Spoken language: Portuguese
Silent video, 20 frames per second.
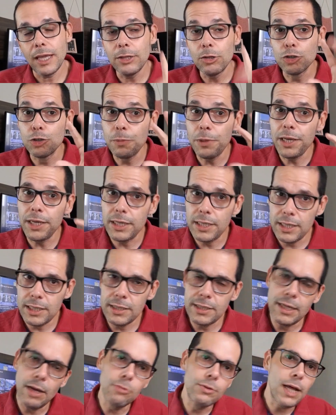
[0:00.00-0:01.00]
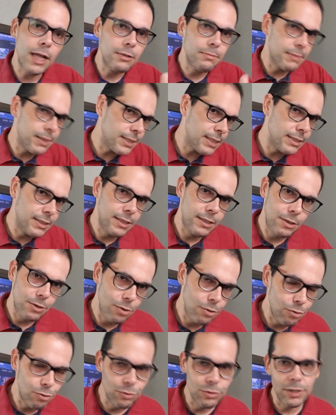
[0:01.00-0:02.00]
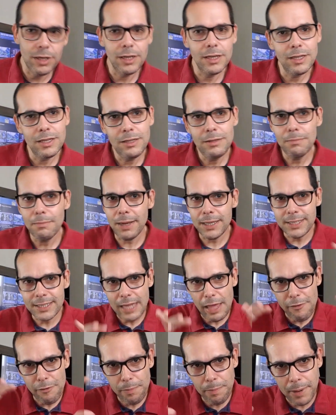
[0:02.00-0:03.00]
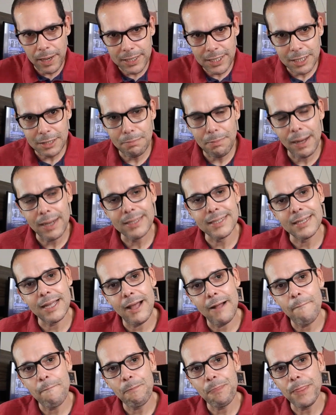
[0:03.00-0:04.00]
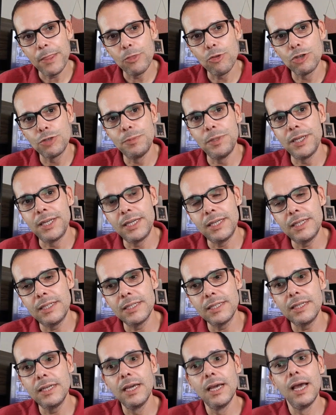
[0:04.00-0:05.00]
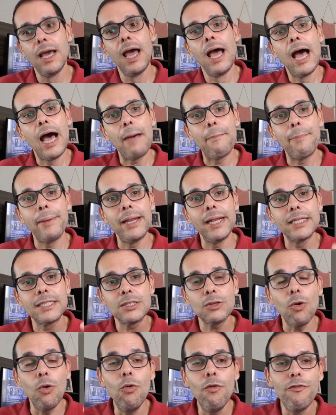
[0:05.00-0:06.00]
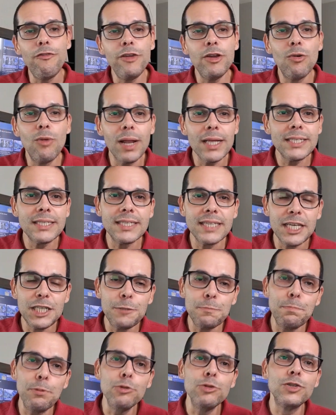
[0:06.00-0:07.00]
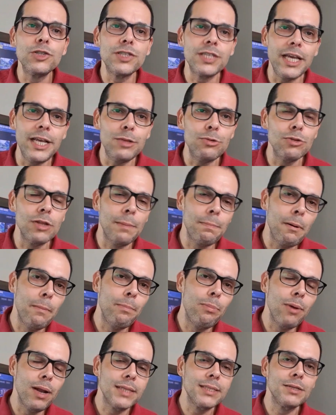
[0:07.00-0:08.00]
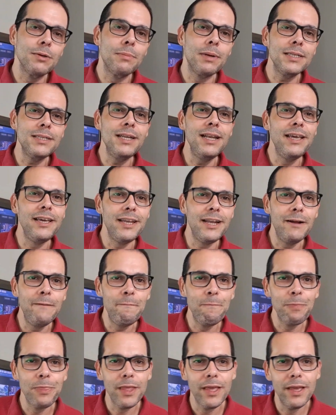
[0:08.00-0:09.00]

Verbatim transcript: em 2015, é o dado mais recente que eu encontrei, mas serve para a gente balizar, em 2015, apenas 1,6% da população brasileira